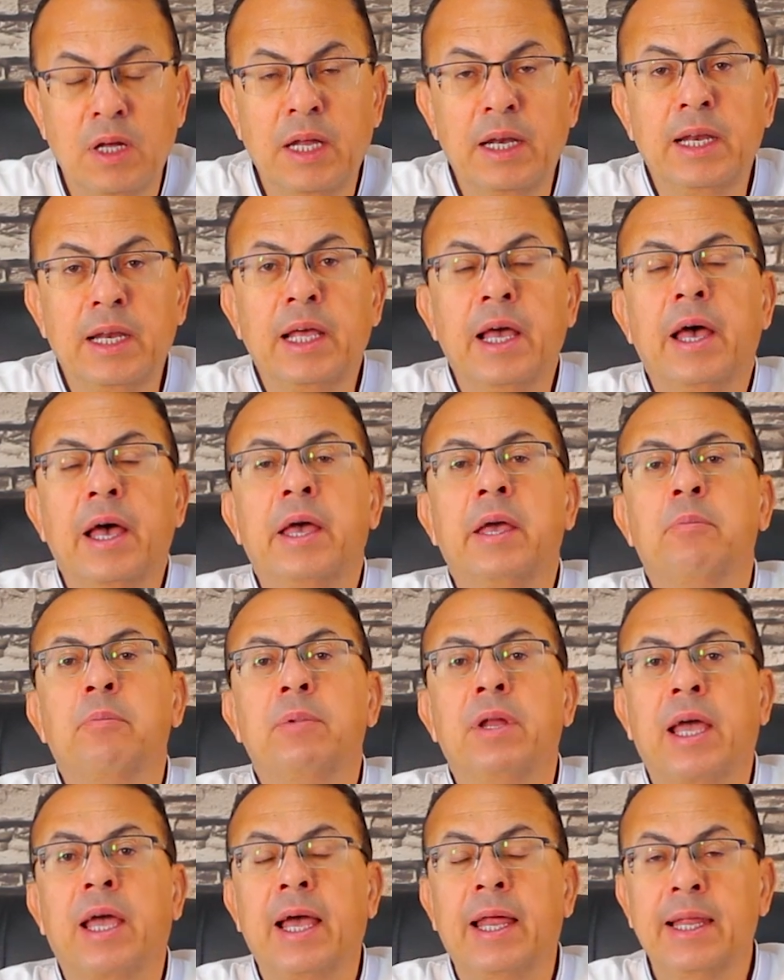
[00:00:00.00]
ليها
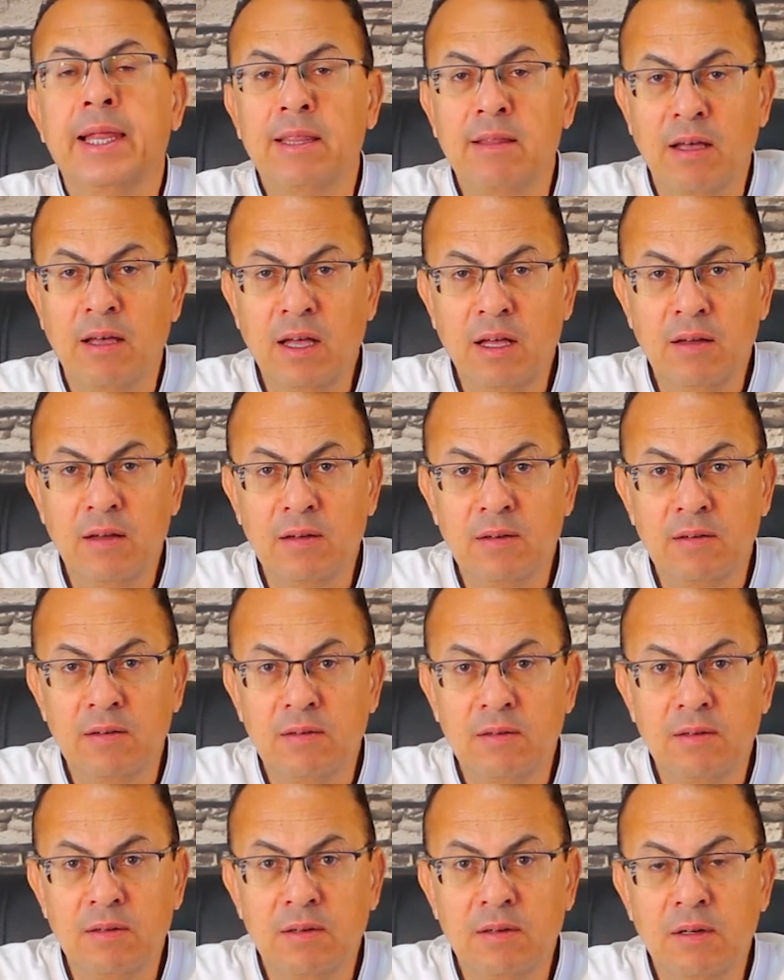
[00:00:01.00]
ابن خالتها
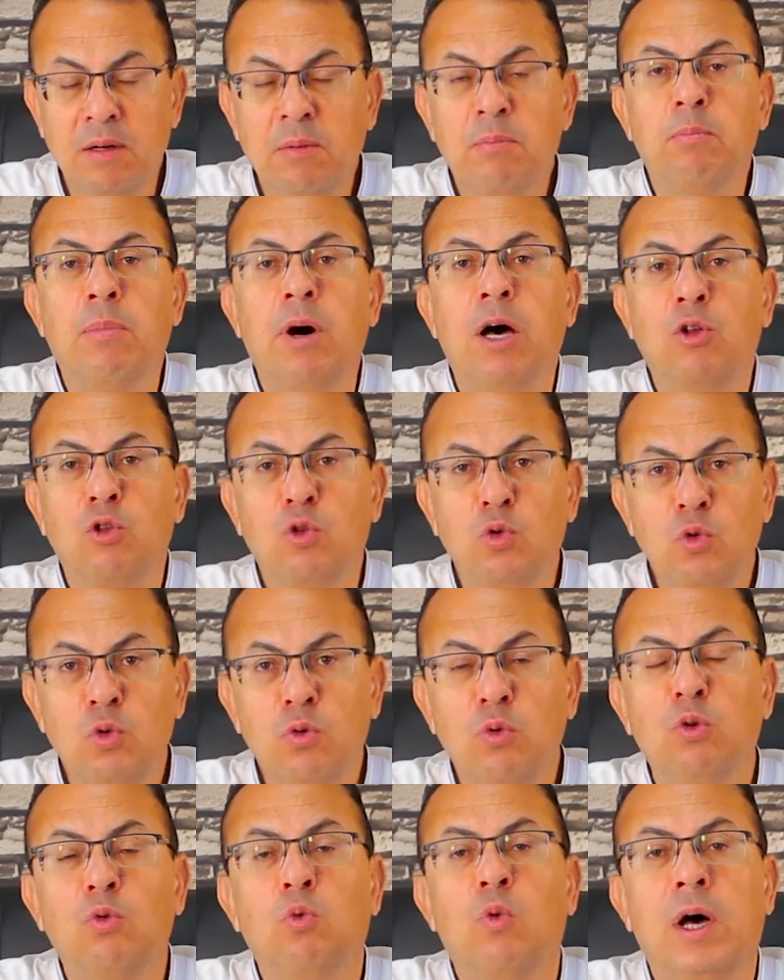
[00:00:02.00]
برضه
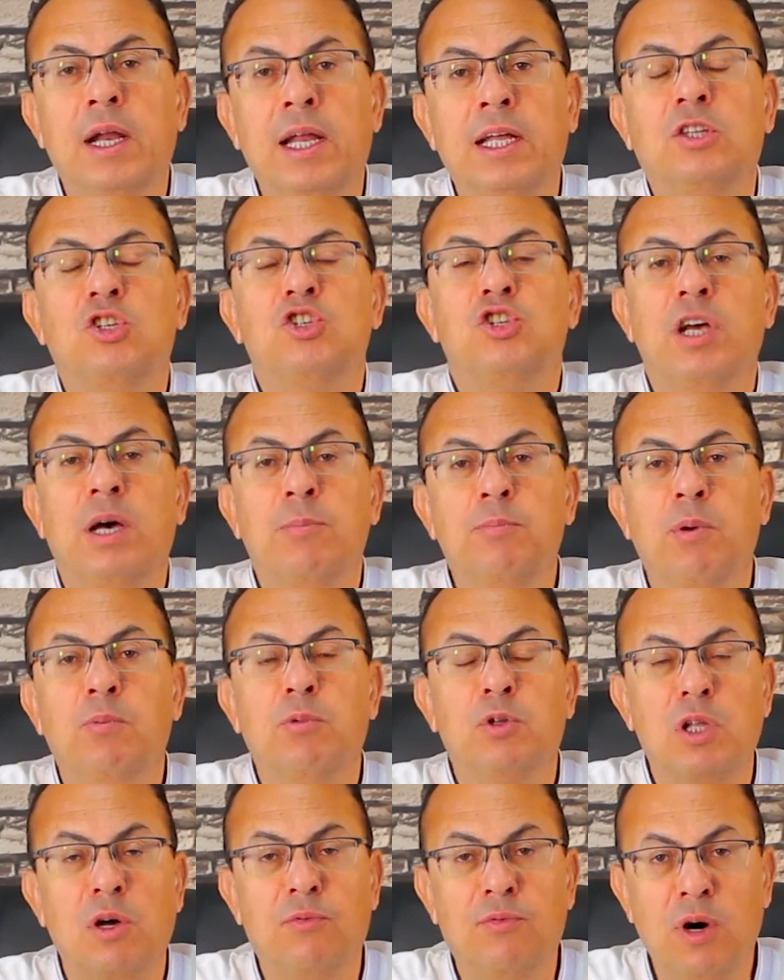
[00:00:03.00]
ولد شاب
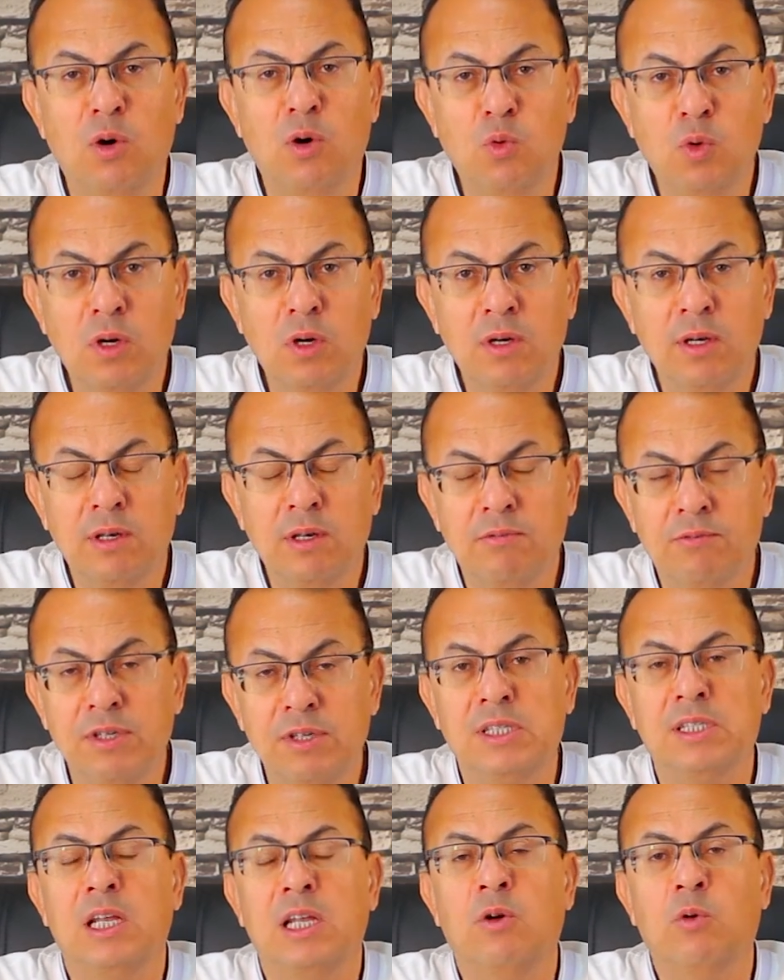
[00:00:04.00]
متفوق في
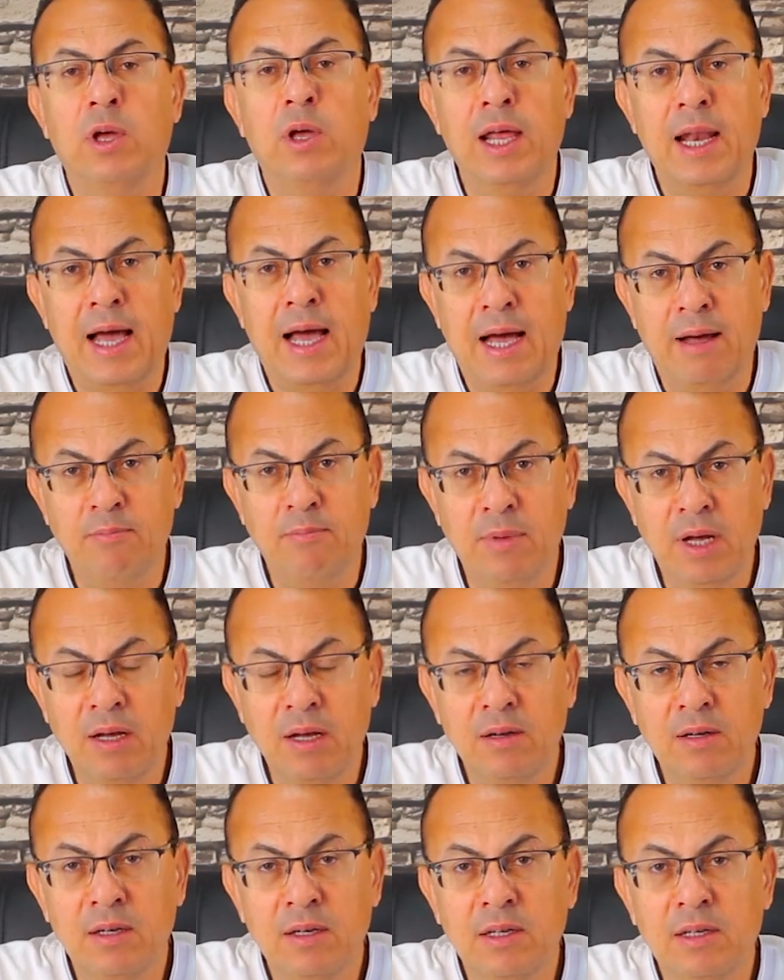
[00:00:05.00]
الثانوية
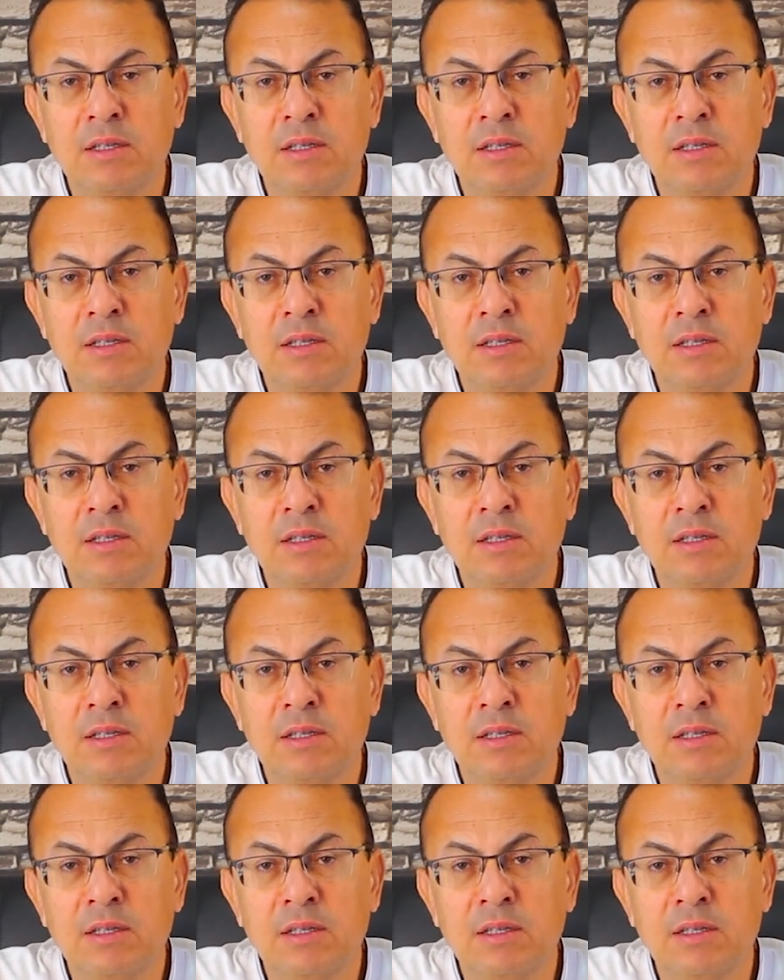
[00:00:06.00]
العامة